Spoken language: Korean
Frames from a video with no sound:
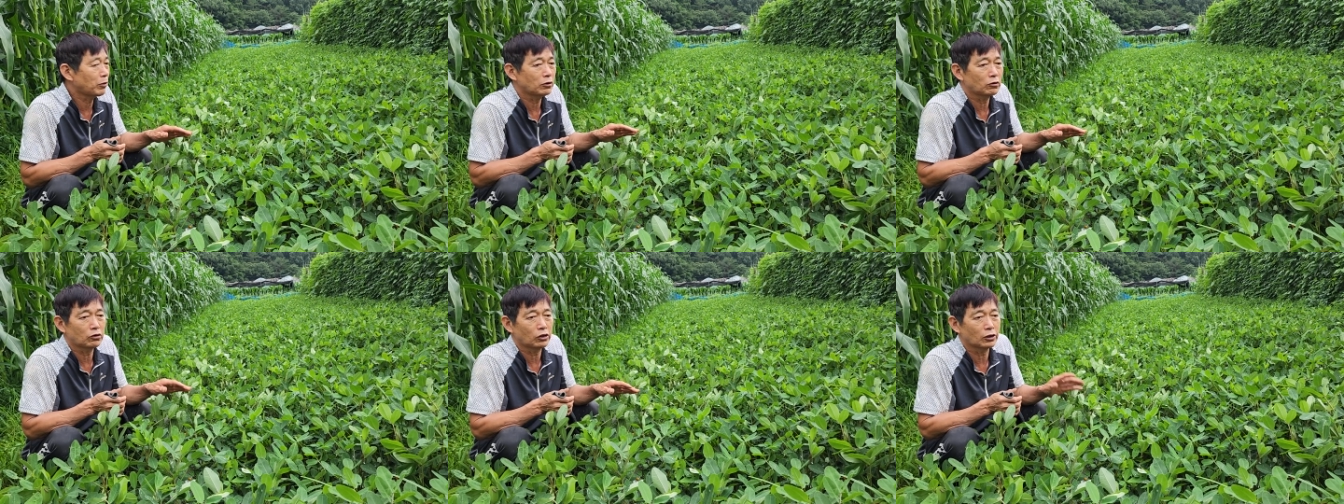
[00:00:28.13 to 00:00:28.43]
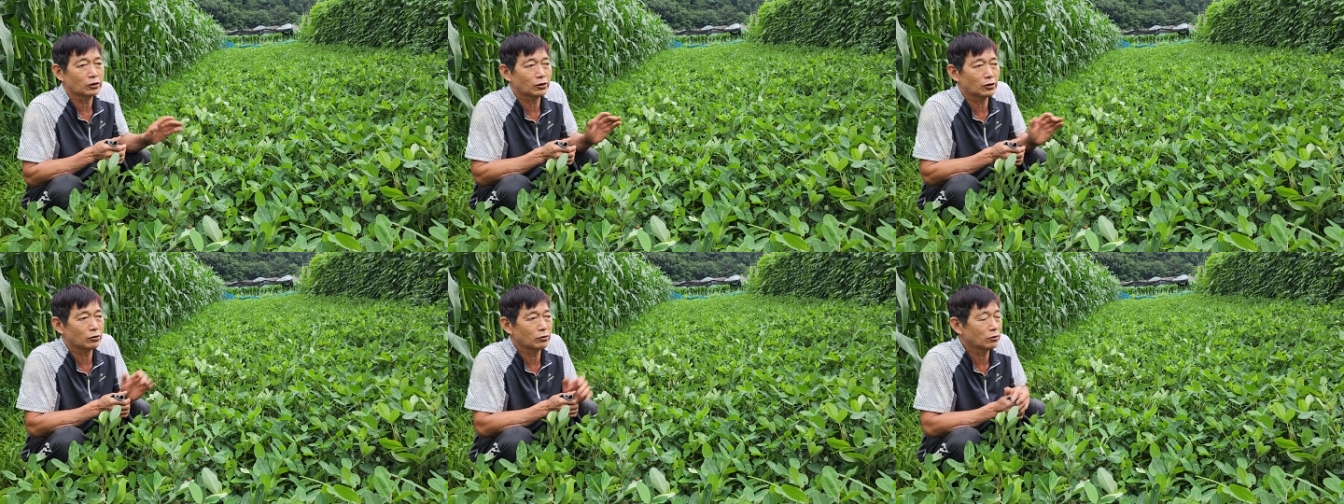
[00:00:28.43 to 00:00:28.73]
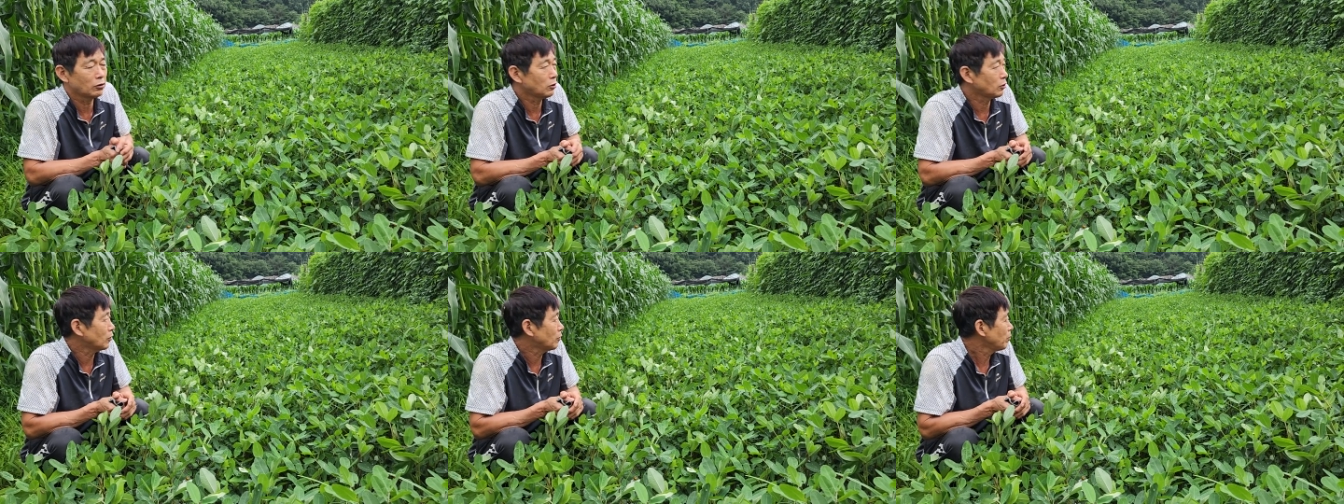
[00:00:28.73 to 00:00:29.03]
번
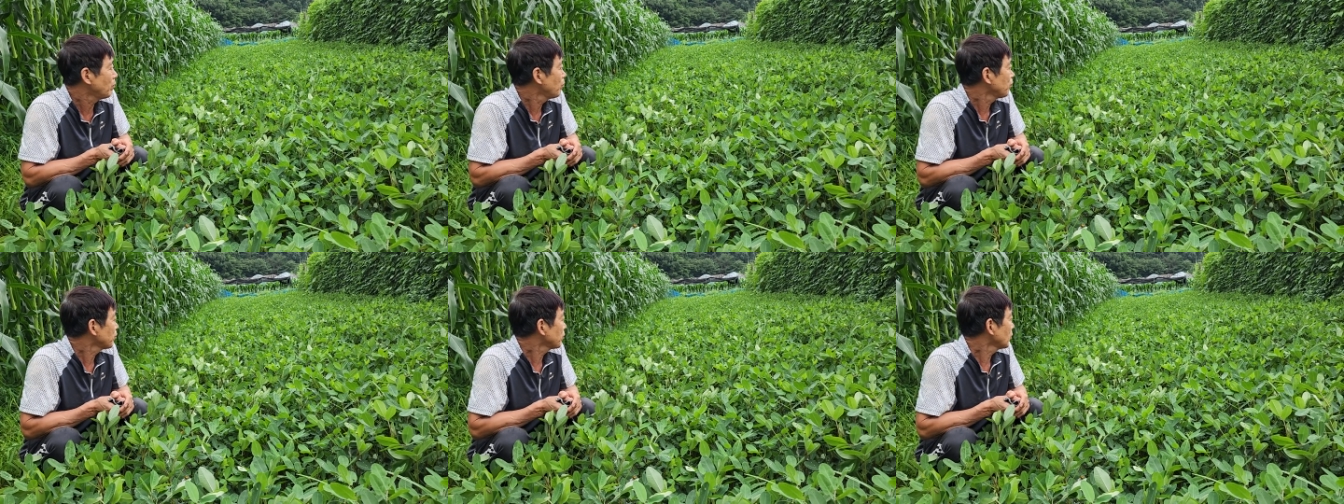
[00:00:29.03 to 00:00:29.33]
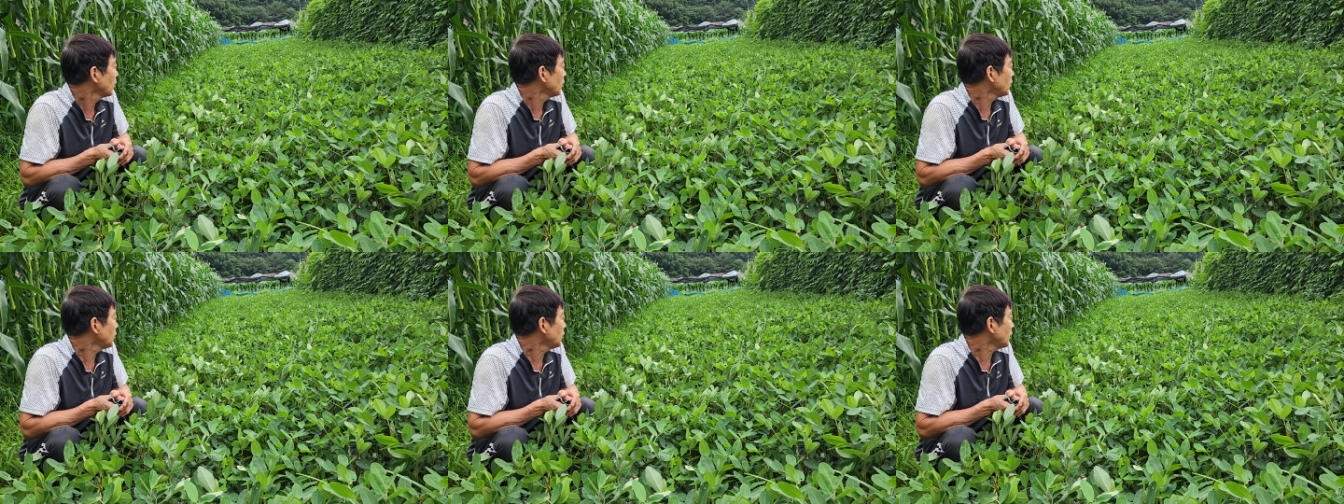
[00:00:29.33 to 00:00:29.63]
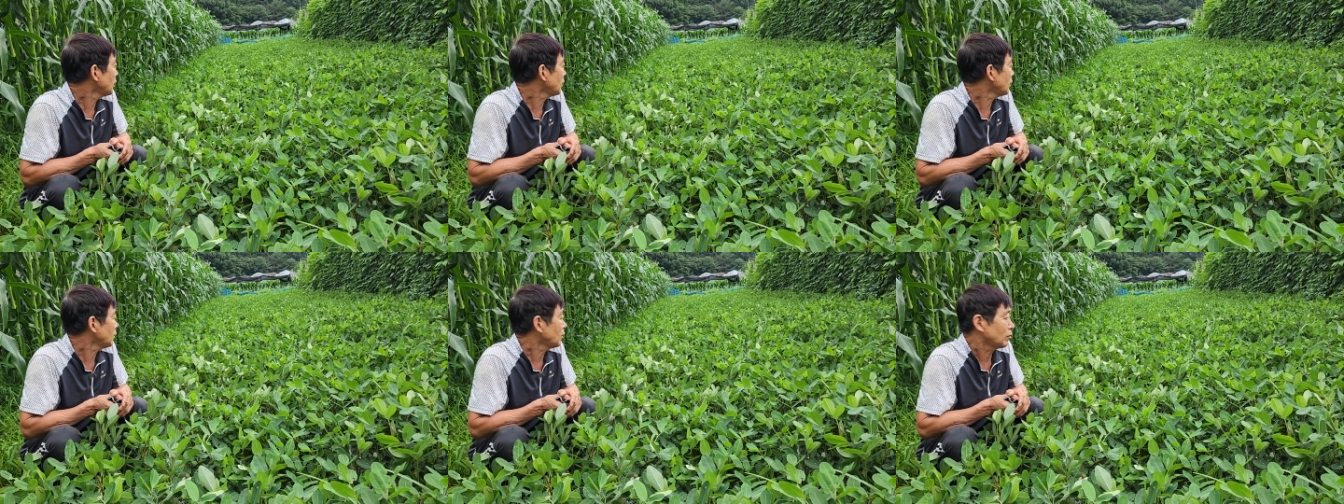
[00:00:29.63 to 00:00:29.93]
줬어도
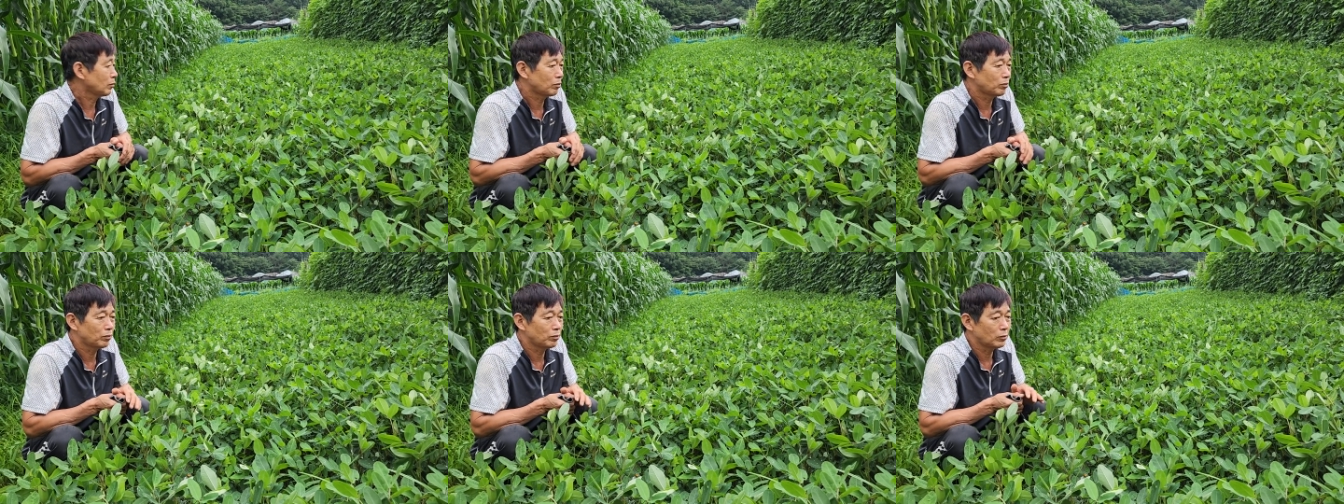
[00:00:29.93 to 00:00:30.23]
이제